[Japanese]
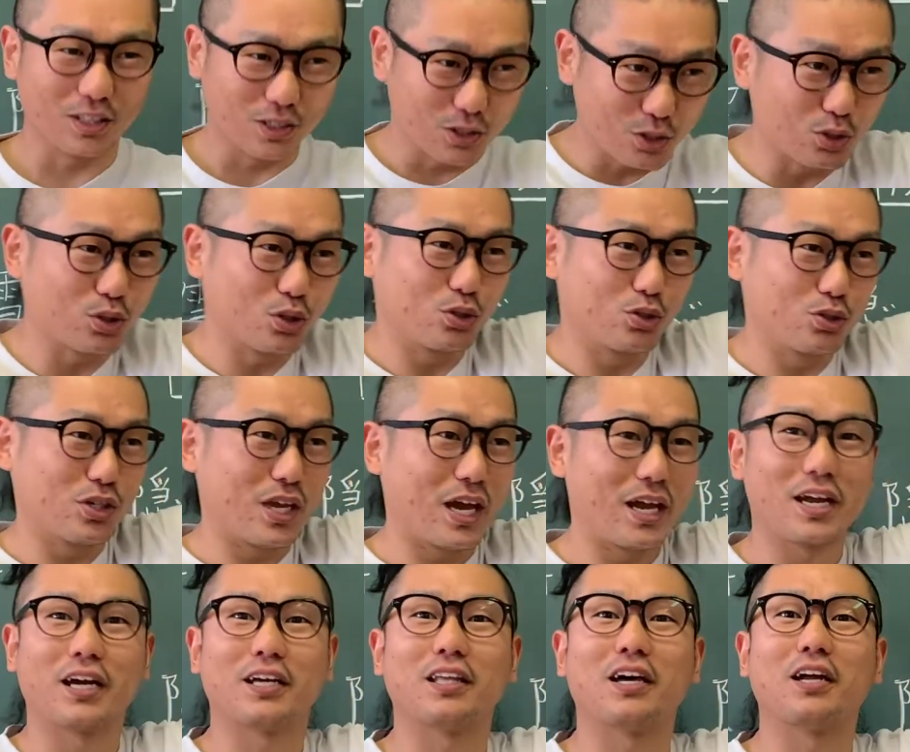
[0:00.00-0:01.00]
注ぐや
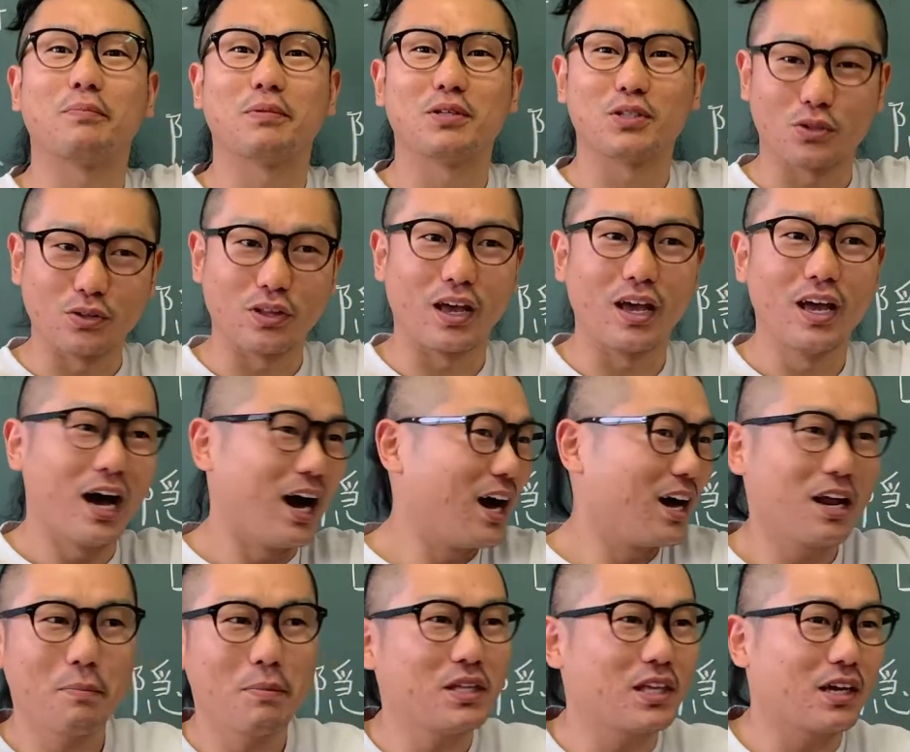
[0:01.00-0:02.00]
り方ありますよねあ
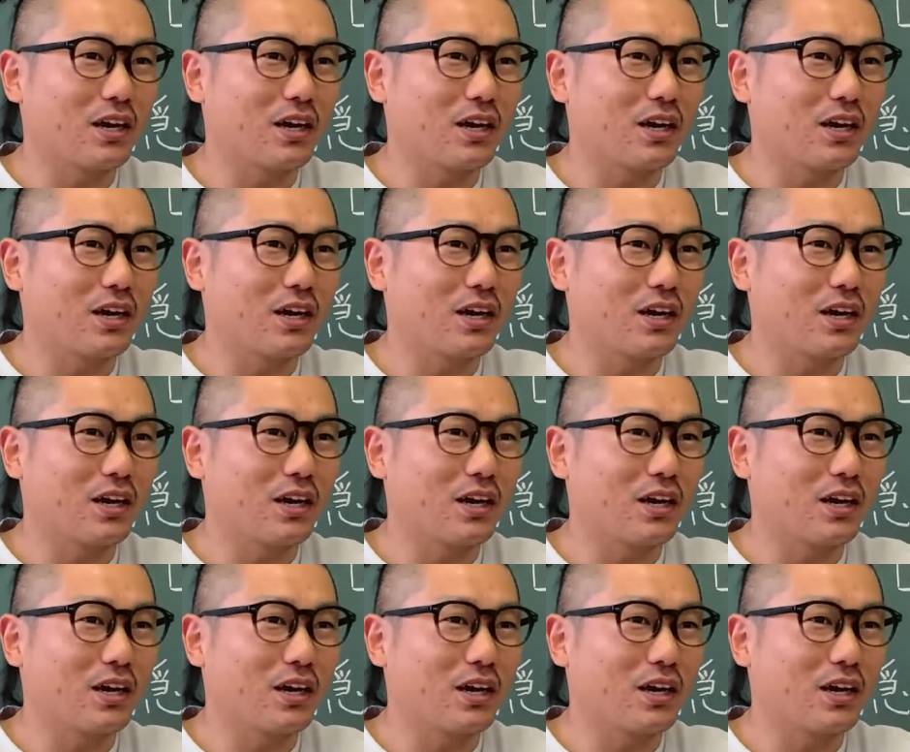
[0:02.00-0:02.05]
れ見たら